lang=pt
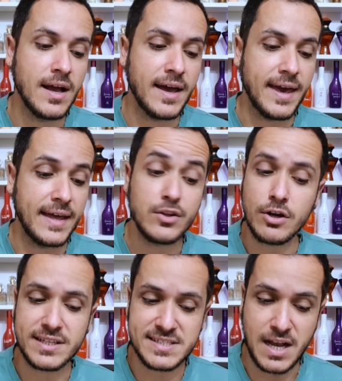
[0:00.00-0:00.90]
é,
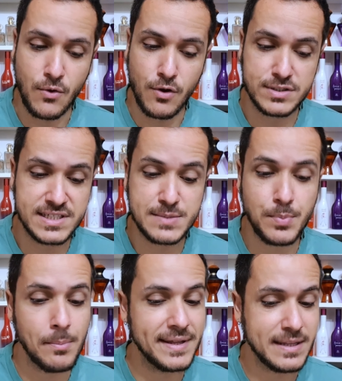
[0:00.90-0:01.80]
notas aquosas,
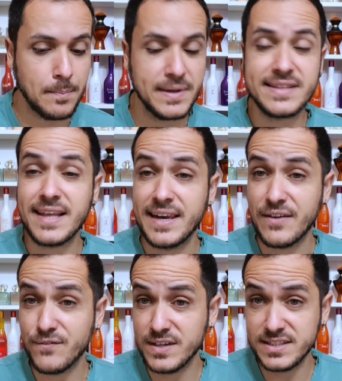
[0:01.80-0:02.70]
pimenta preta e
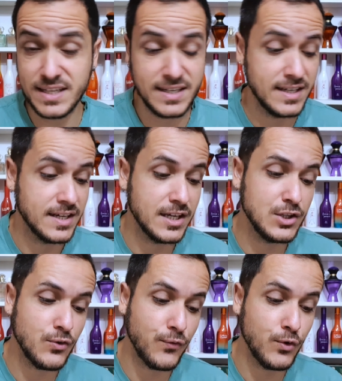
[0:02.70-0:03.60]
lavanda. E
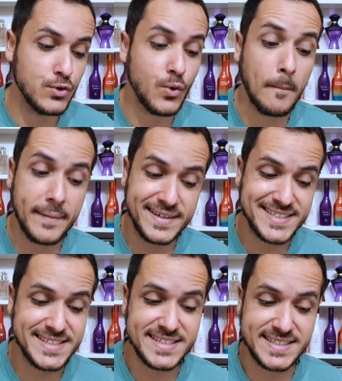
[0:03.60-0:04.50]
no fundo,
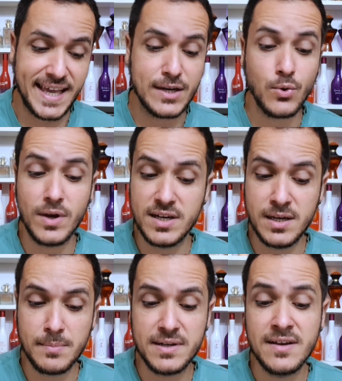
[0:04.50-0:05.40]
musk, cedro,
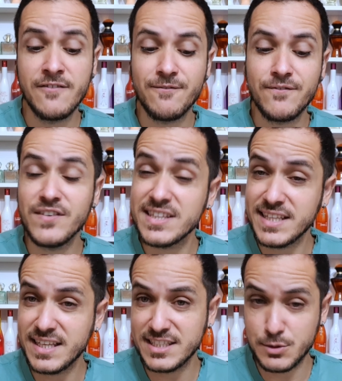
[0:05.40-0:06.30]
amber
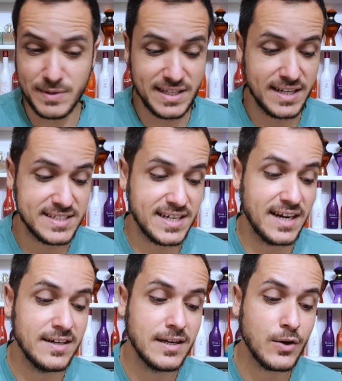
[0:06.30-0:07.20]
vanila de
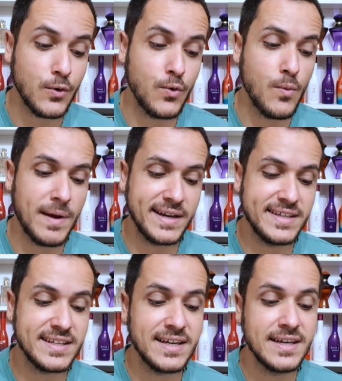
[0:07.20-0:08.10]
Madagascar,
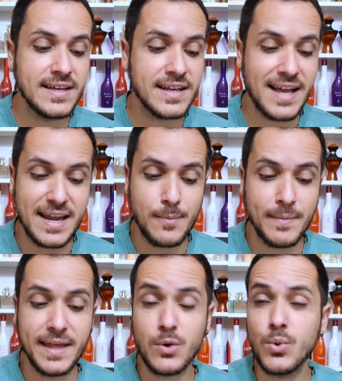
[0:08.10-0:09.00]
cumarina,
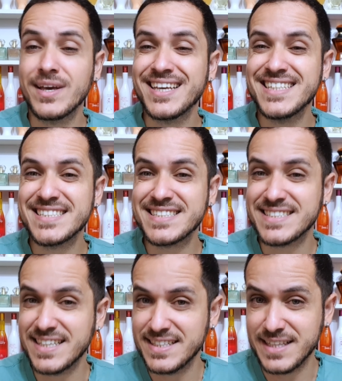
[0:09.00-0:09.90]
caramelo e
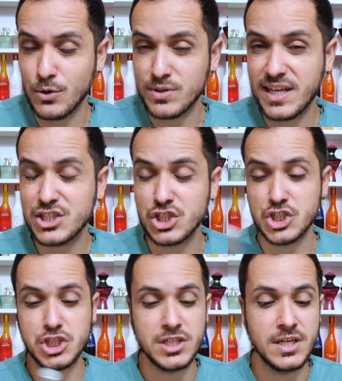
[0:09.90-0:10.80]
sândalo, tá,
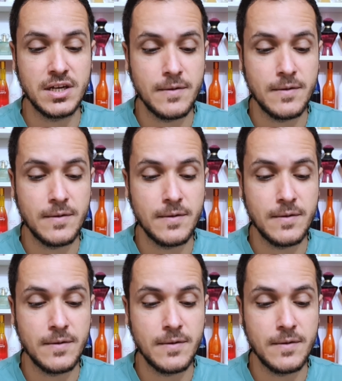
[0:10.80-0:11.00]
gente?